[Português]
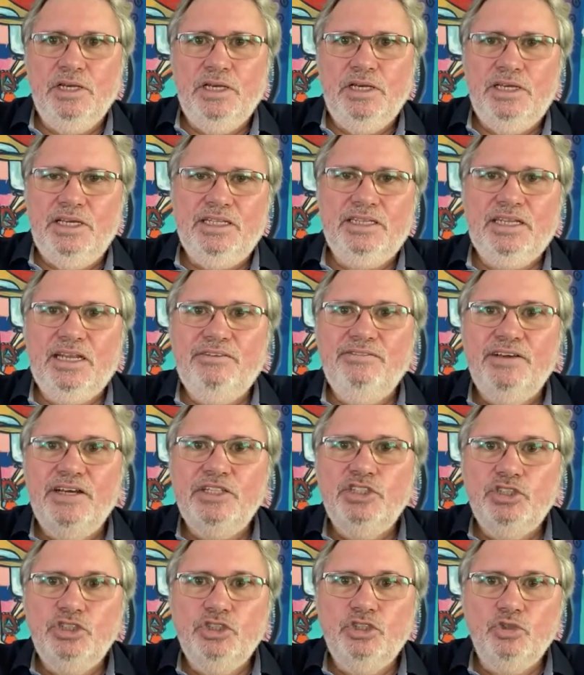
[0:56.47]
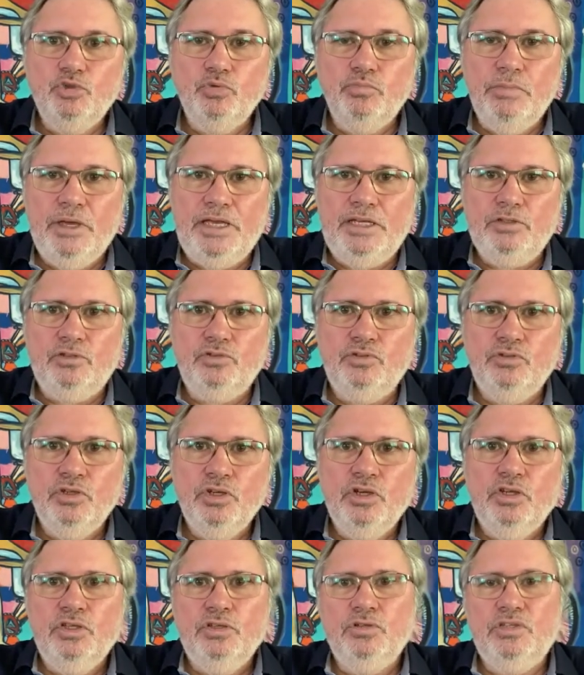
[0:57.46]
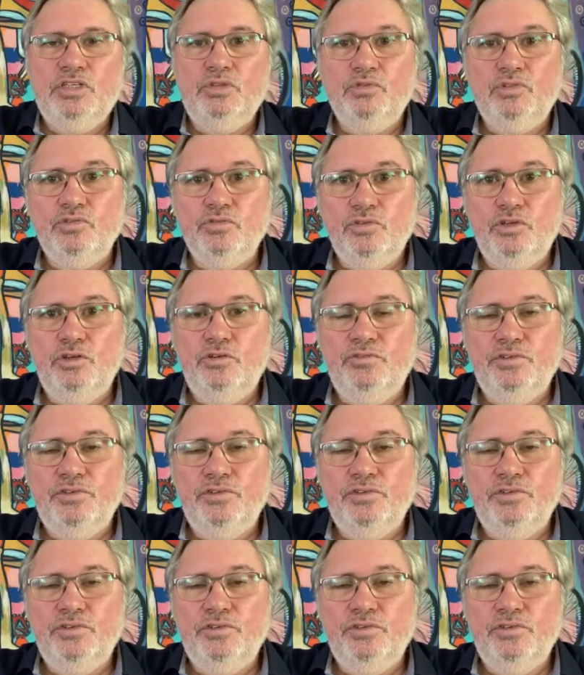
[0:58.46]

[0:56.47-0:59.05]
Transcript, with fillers: E através de instrumentos que nos, foi,